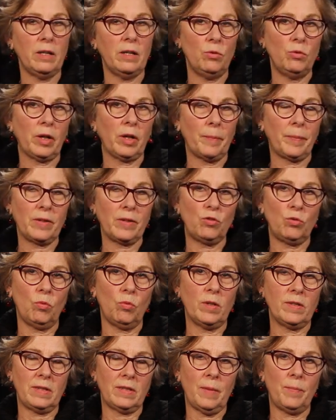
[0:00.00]
Il y a eu une
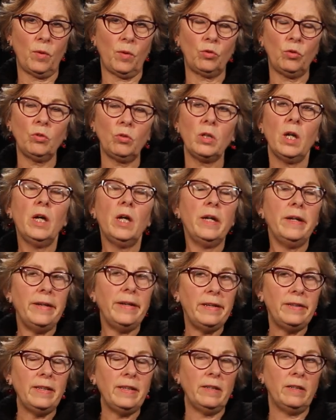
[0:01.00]
répression assez importante.
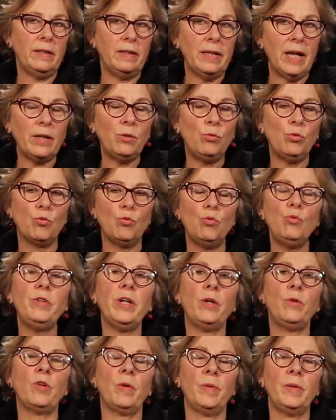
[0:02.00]
Et là, du coup,
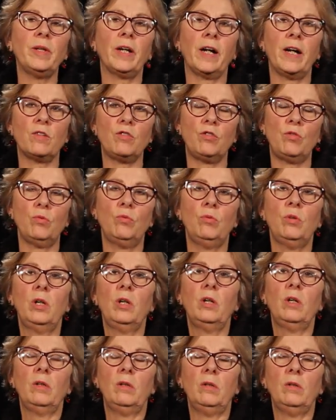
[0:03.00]
il y a eu quand même une réaction
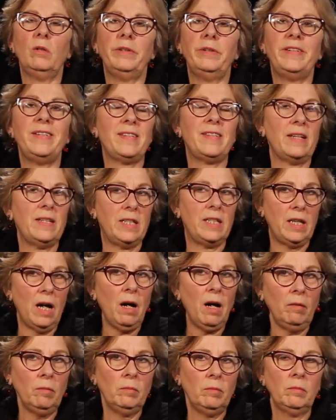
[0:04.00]
euh, des
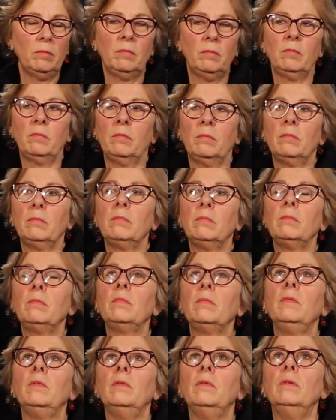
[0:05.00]
syndicats
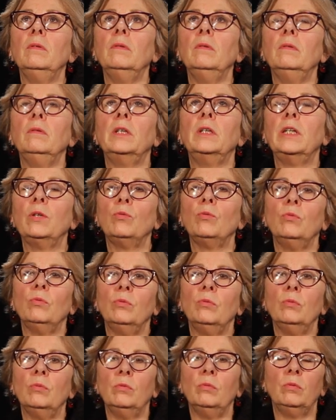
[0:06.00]
euh, qui,
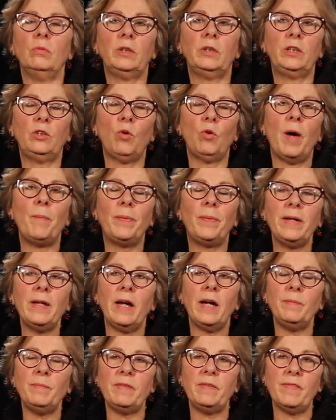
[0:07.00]
ont, qui ont appelé
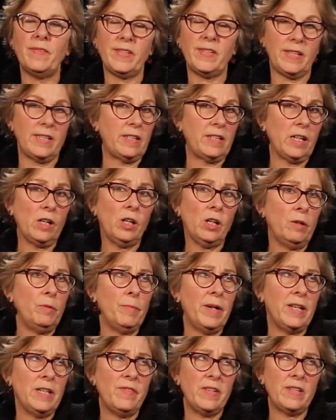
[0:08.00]
à une
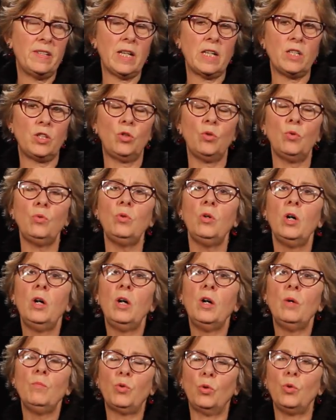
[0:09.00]
manifestation
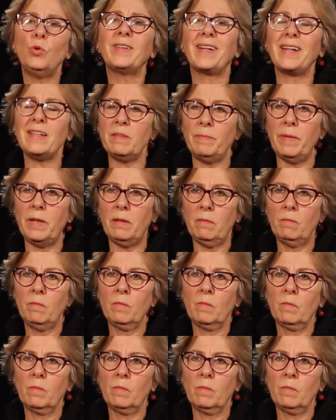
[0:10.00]
pour le 13 mai.